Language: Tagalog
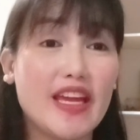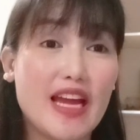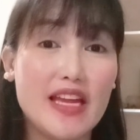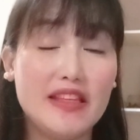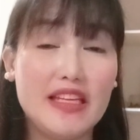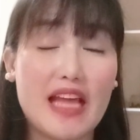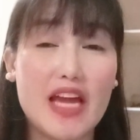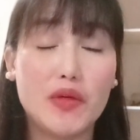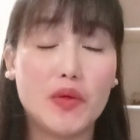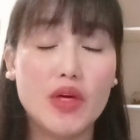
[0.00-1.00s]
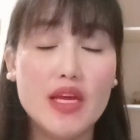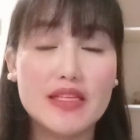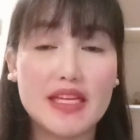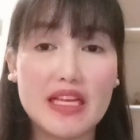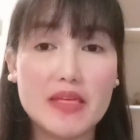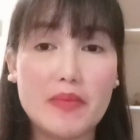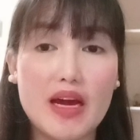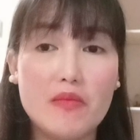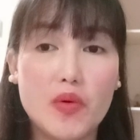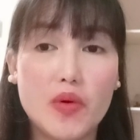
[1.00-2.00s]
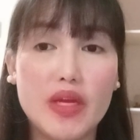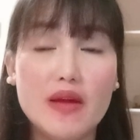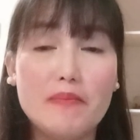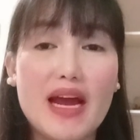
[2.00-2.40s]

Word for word: Kaya hindi tayo sanay sa pangamoy.